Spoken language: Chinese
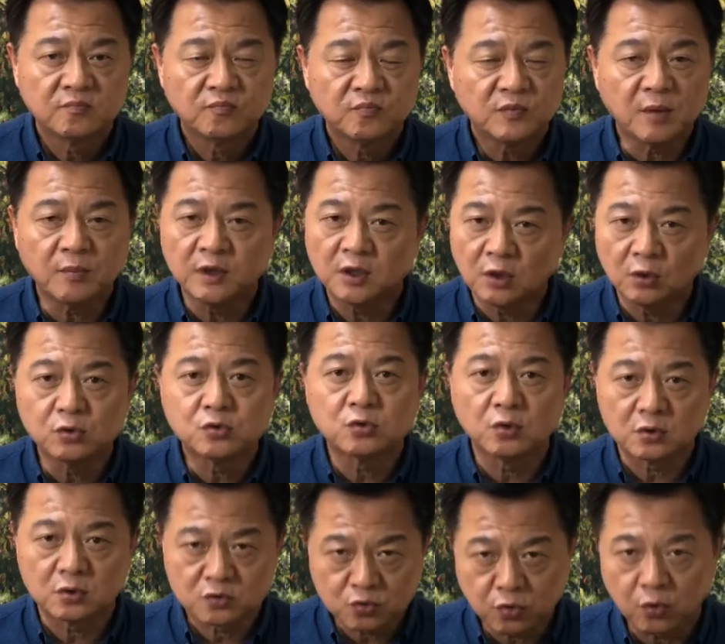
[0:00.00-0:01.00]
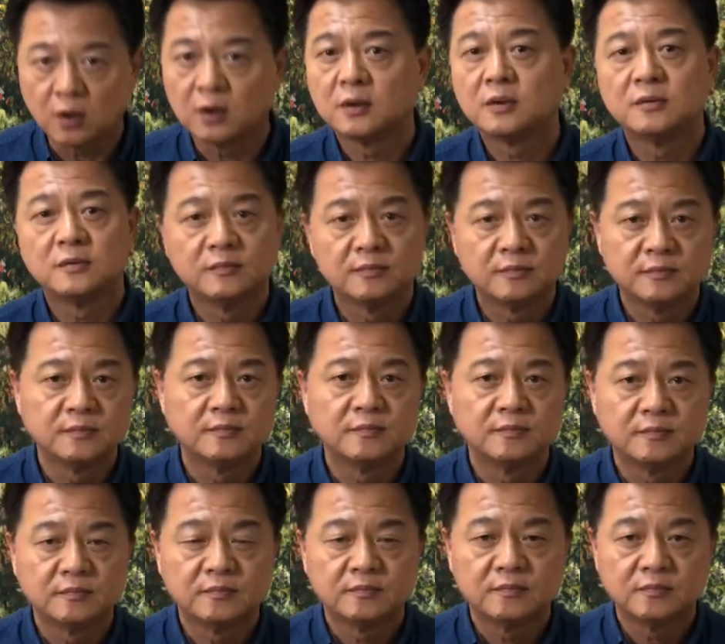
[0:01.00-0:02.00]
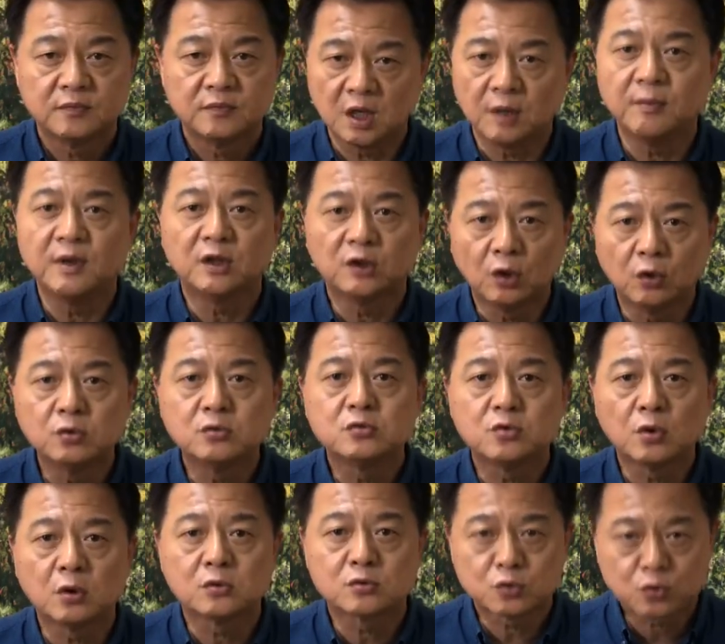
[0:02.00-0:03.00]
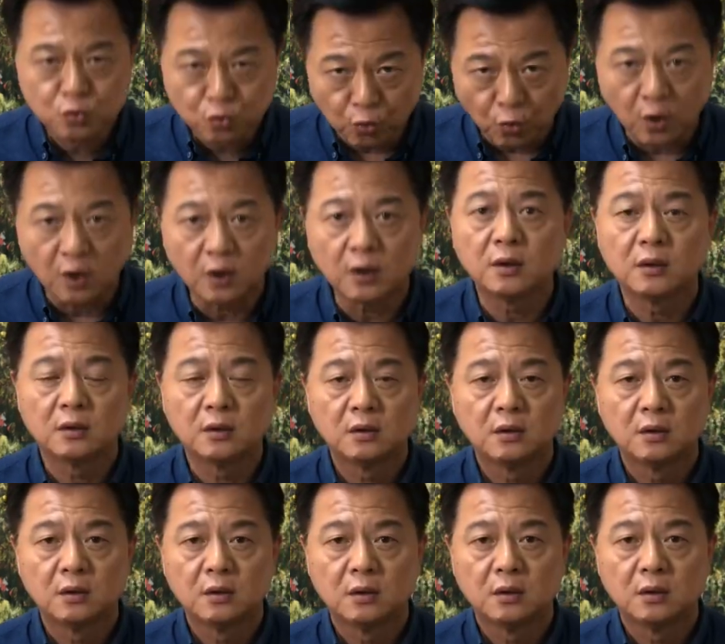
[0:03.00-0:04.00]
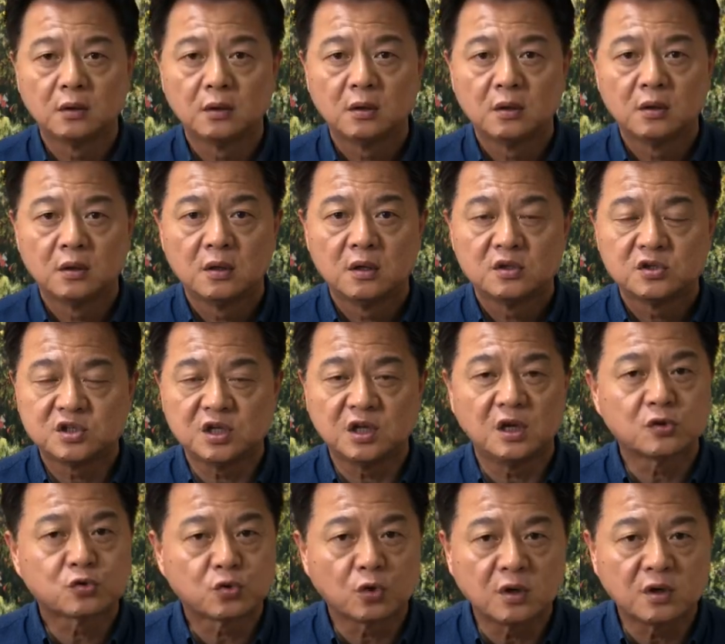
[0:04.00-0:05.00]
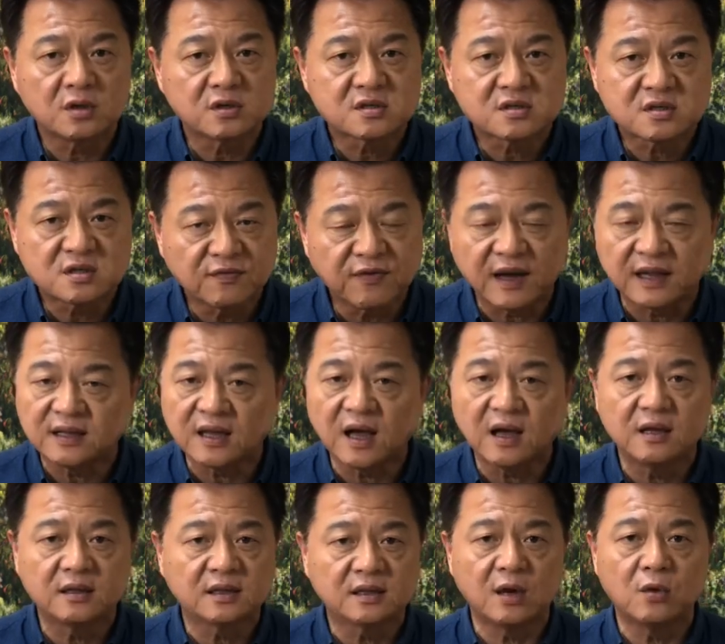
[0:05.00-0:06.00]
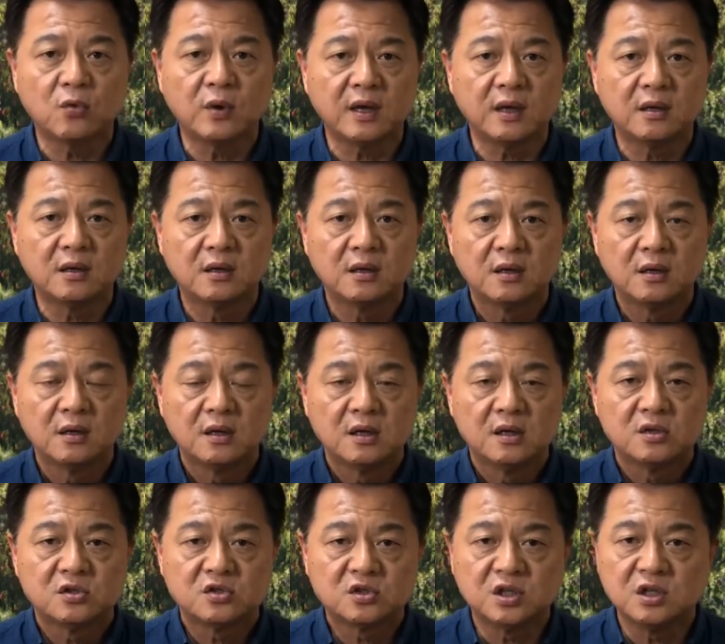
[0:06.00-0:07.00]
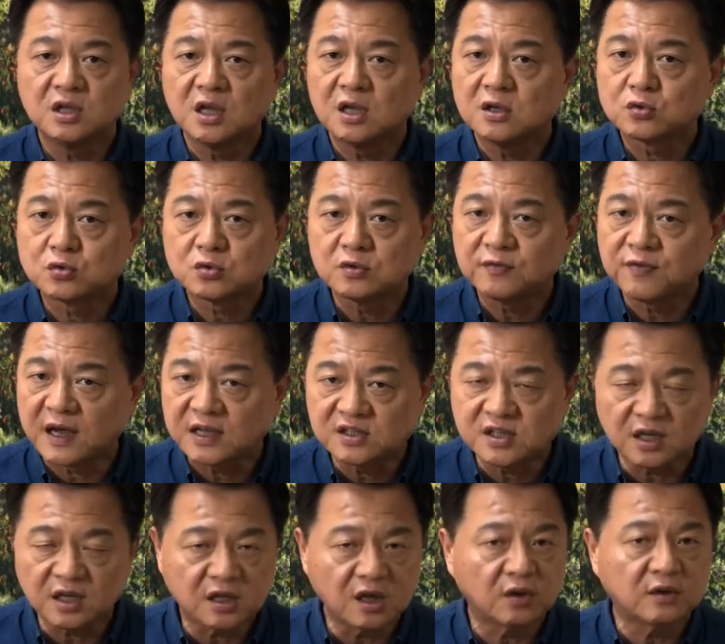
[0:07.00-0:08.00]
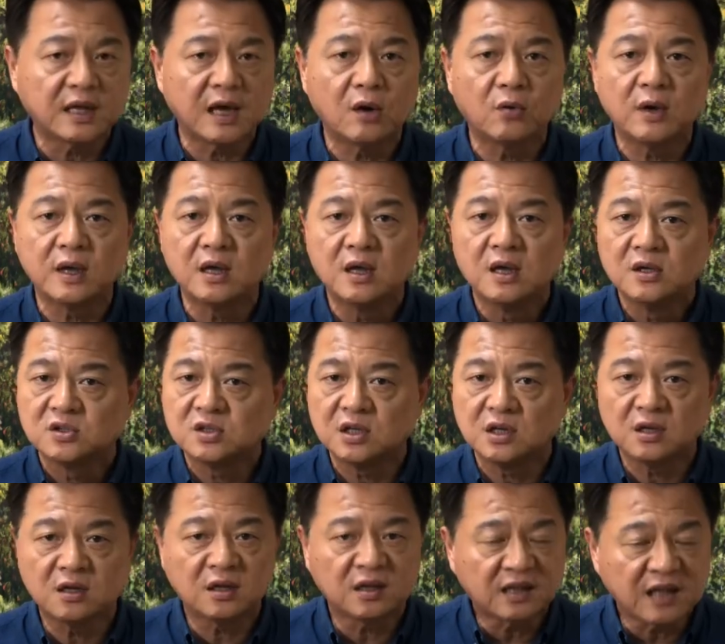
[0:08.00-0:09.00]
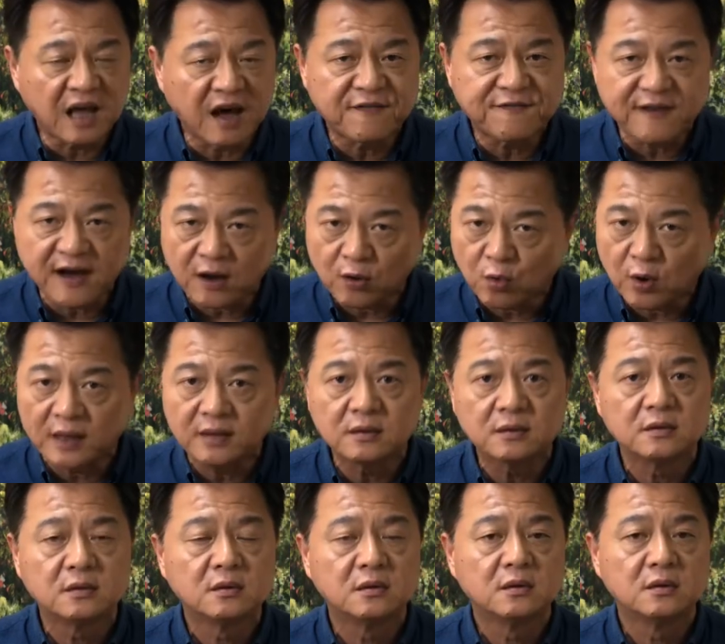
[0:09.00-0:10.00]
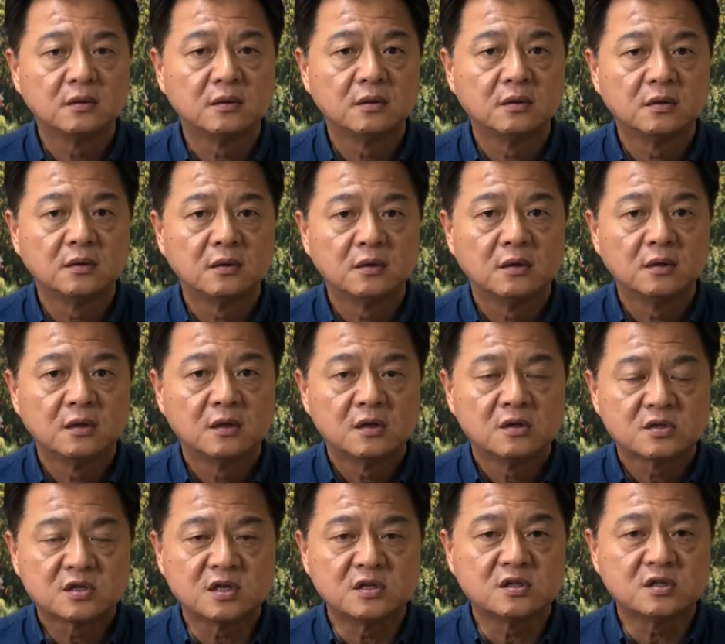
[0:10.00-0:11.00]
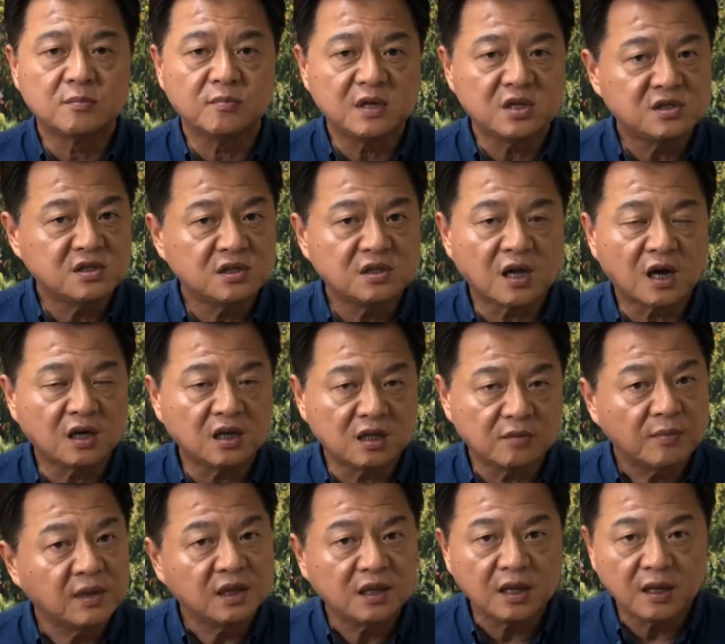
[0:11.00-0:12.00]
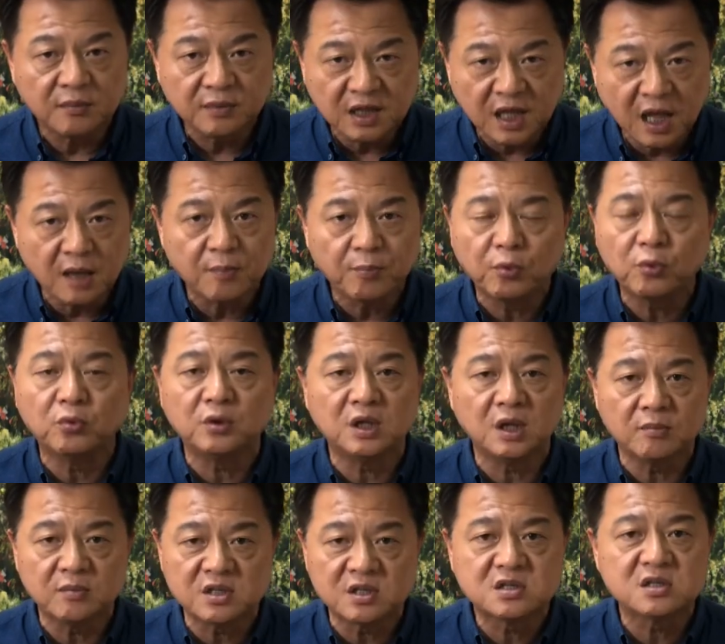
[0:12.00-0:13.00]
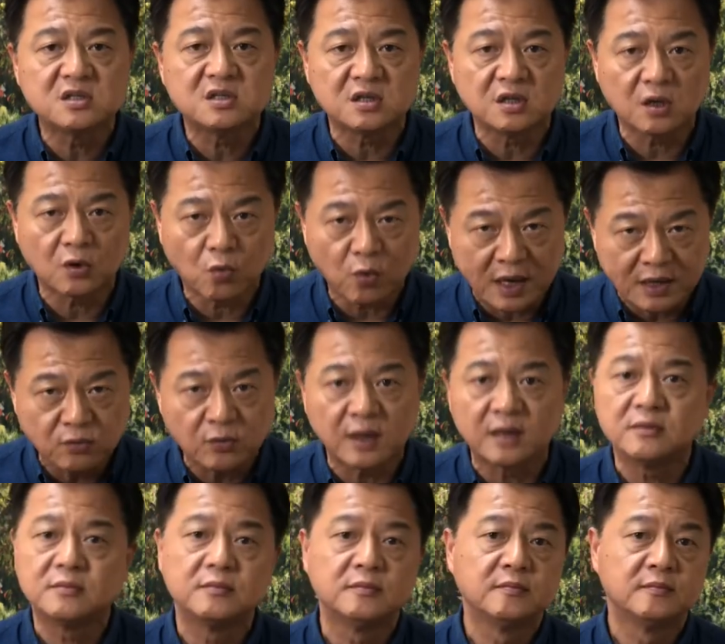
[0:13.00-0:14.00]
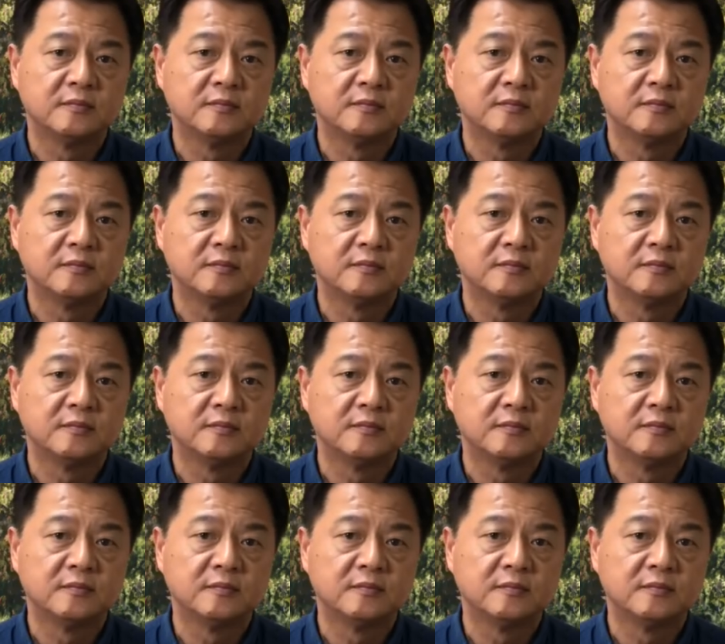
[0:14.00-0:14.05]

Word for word: 你们都做错，你们都做错了。今天所有的司法单单位，今天司法检调单位，今天的大法官，甚至民进党你们内内部，你们自己的官员、